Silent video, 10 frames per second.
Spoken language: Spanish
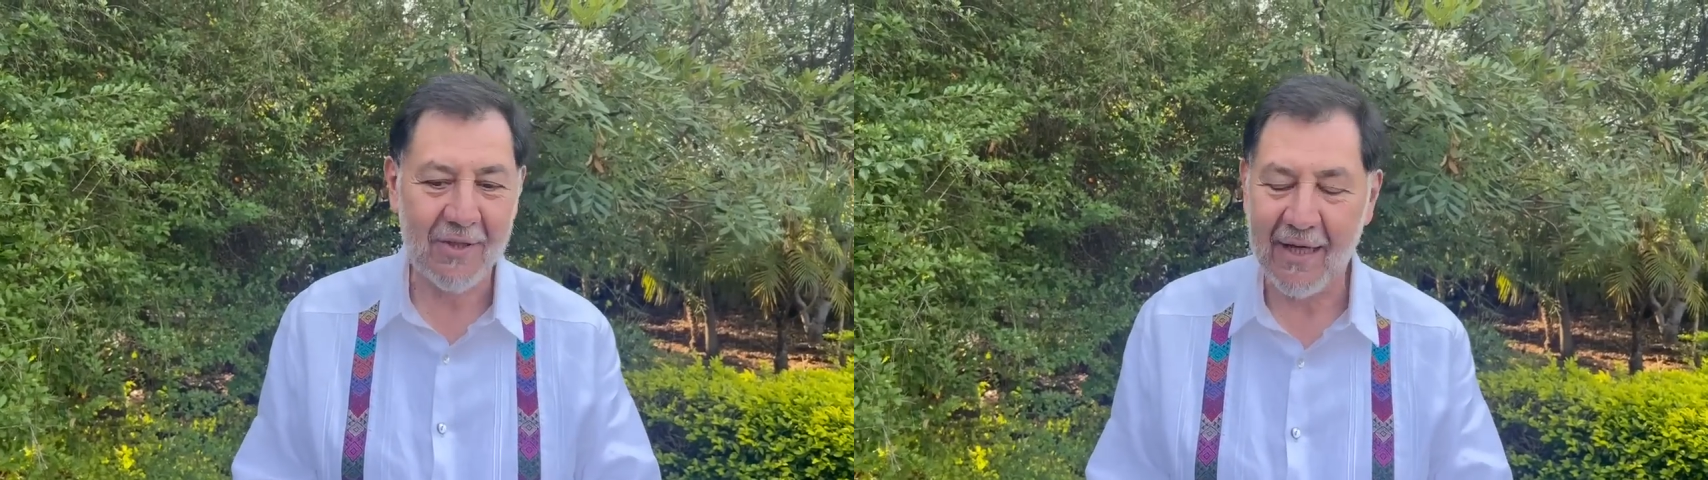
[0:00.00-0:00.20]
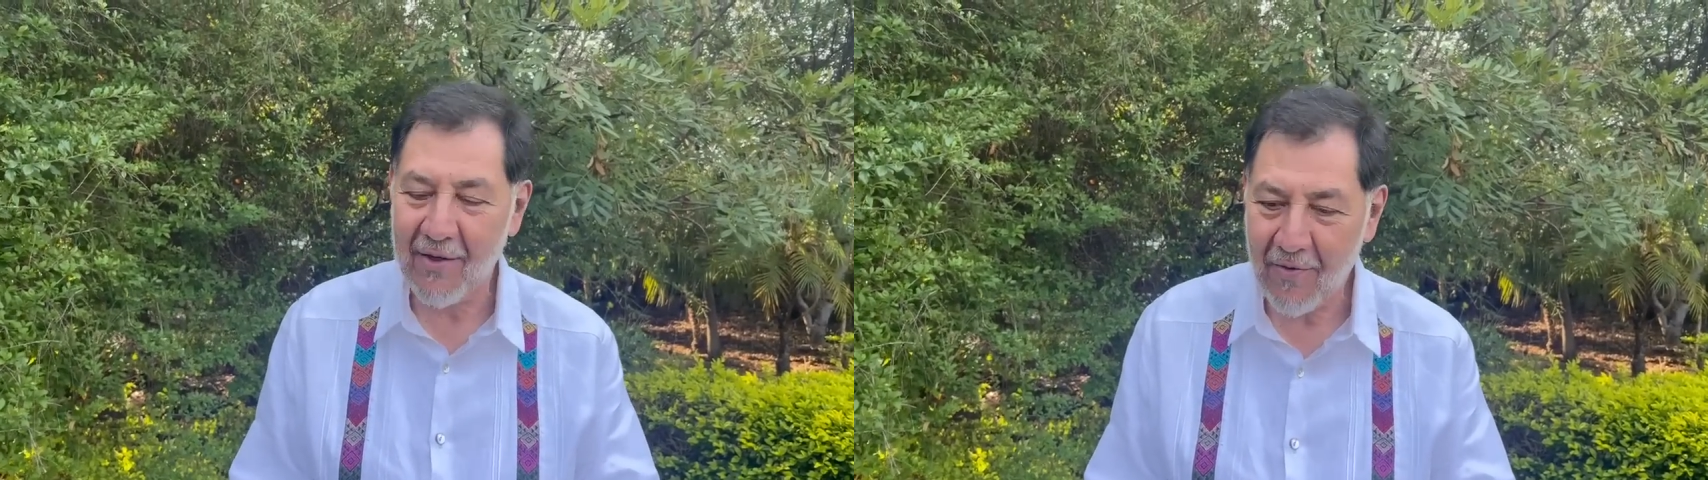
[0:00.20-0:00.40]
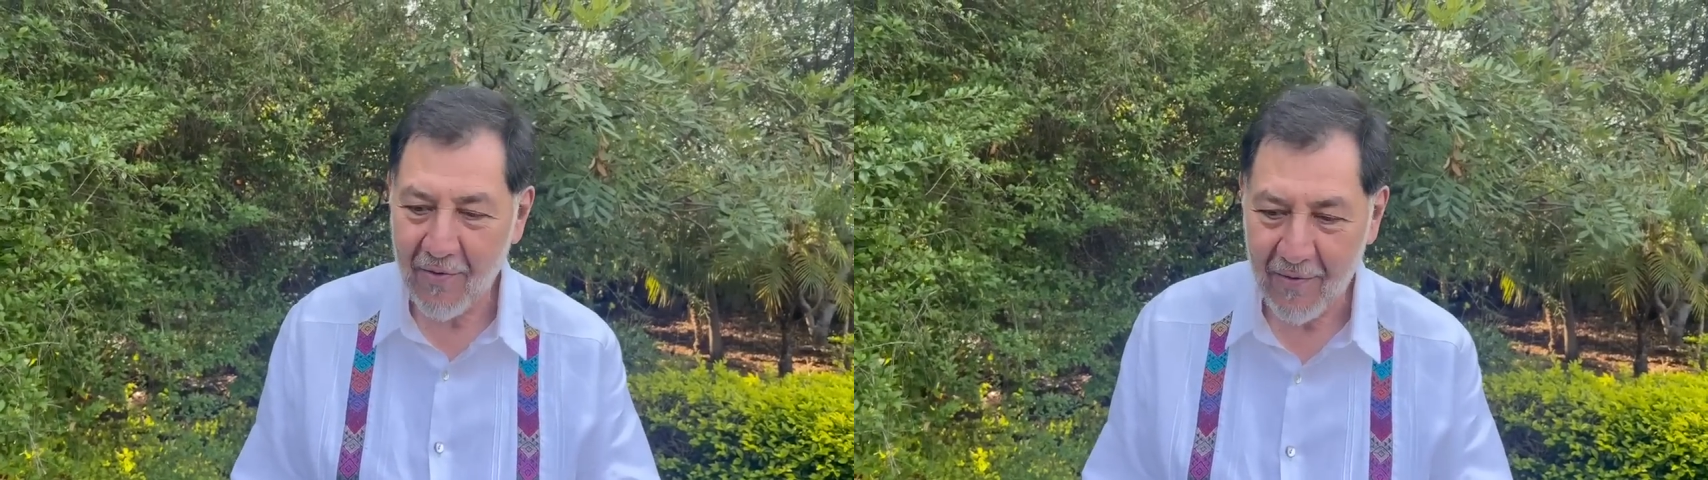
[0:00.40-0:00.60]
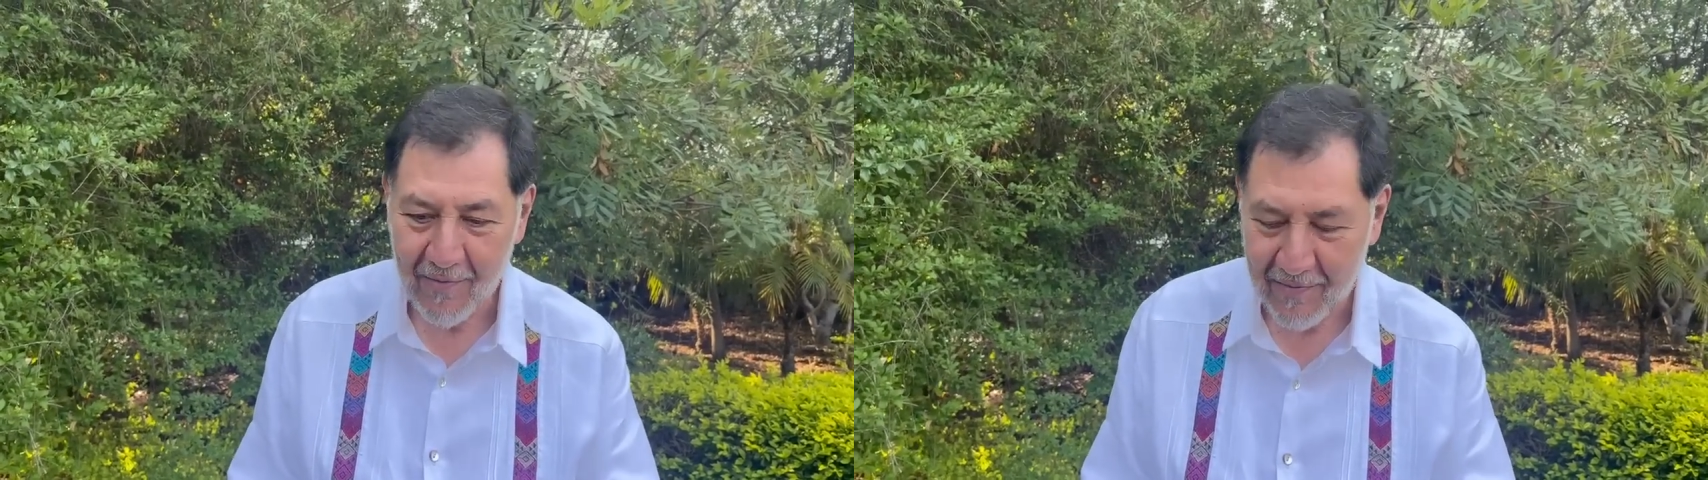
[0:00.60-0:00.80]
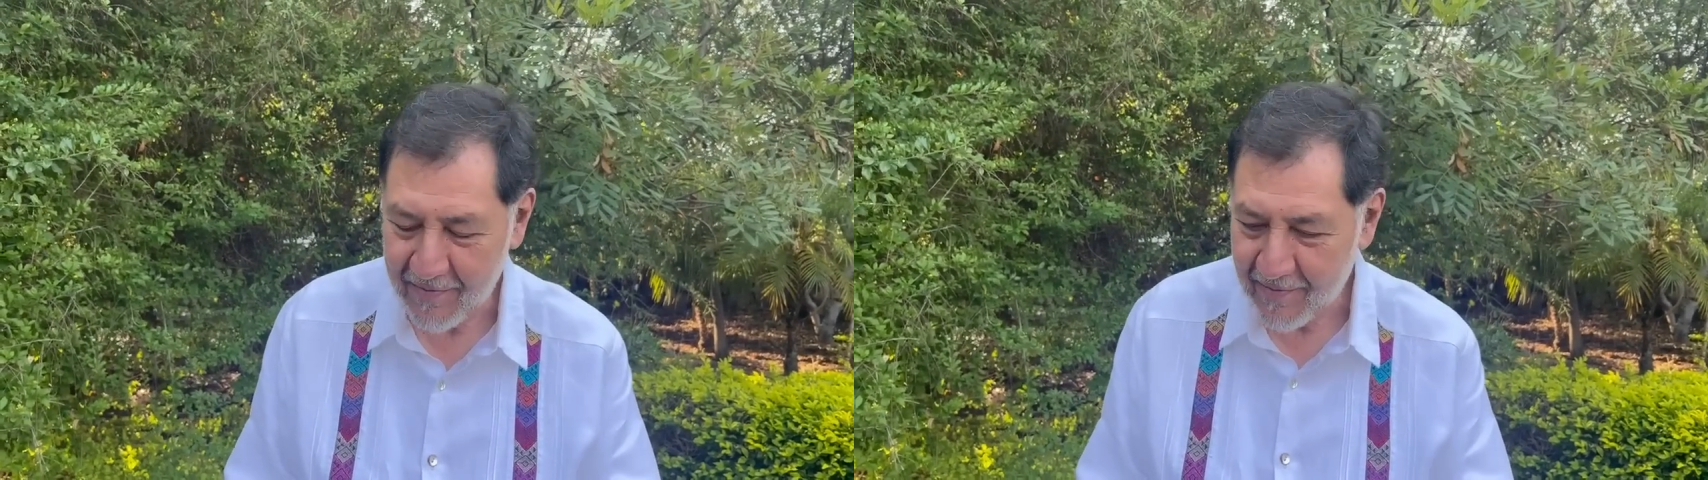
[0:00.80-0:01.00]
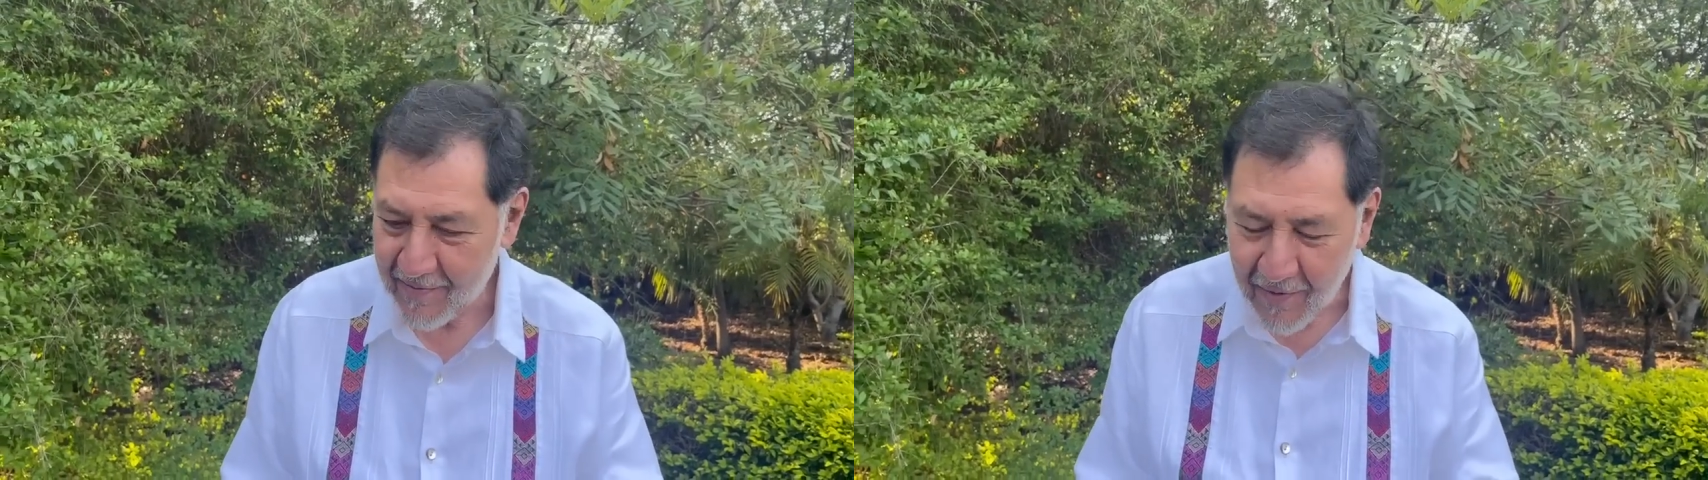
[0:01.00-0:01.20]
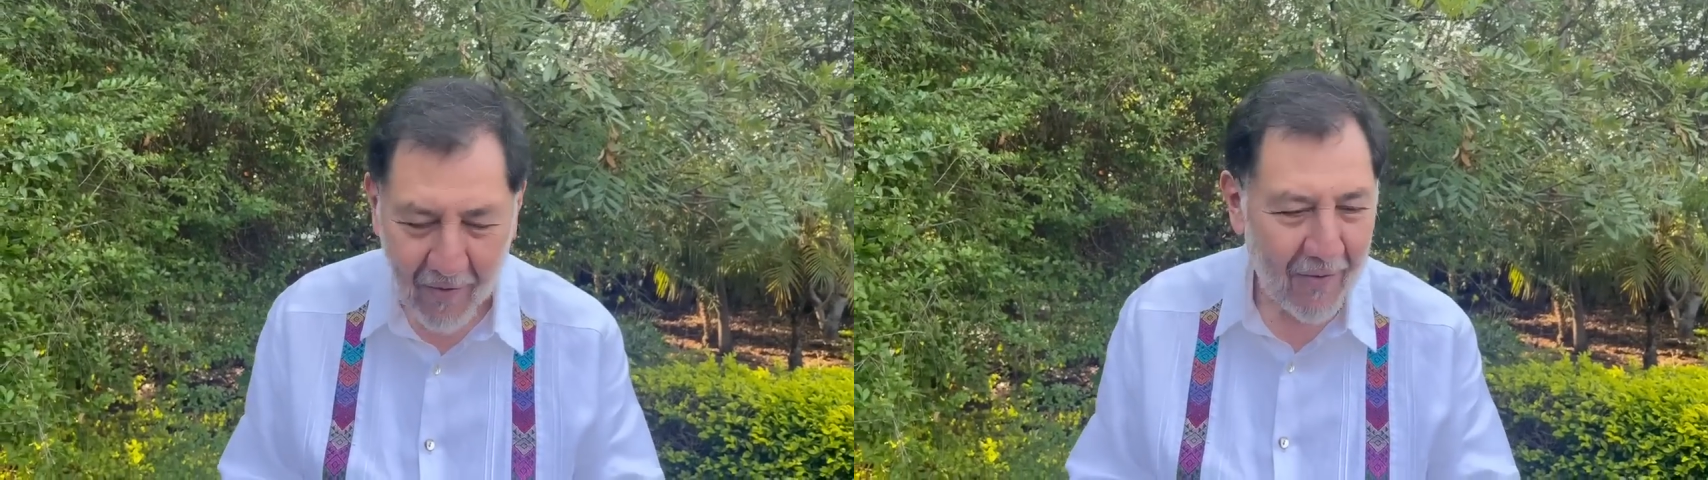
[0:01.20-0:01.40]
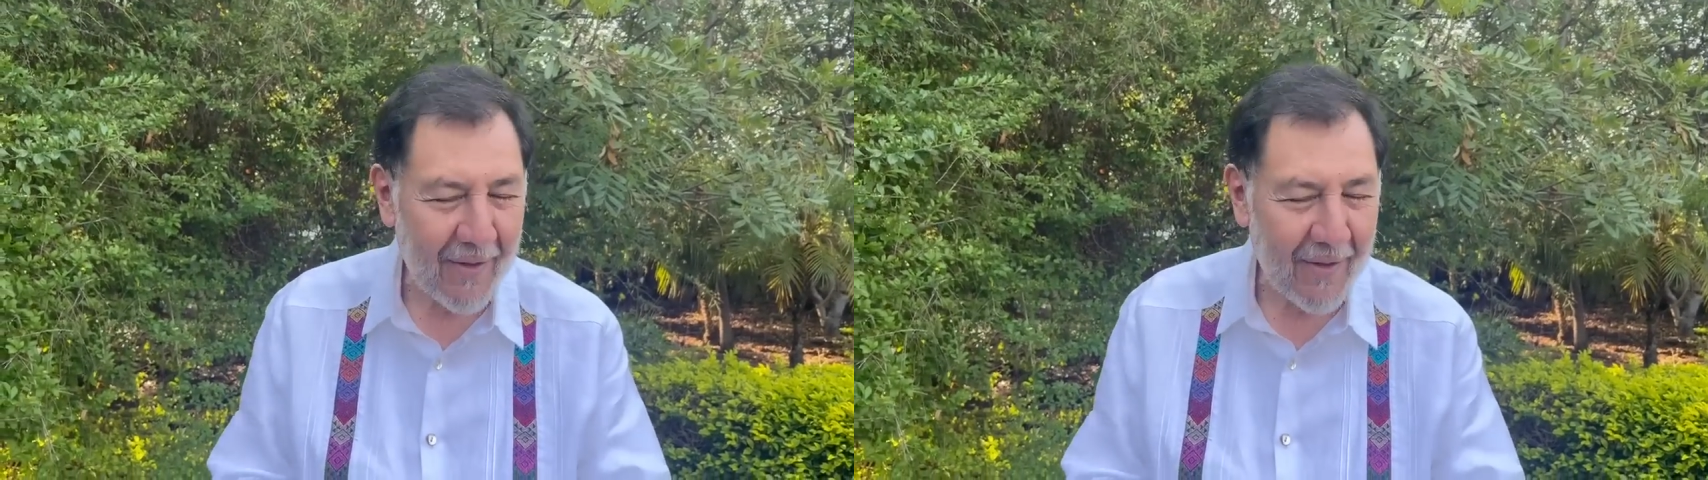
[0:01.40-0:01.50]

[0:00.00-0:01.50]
Quiero, no,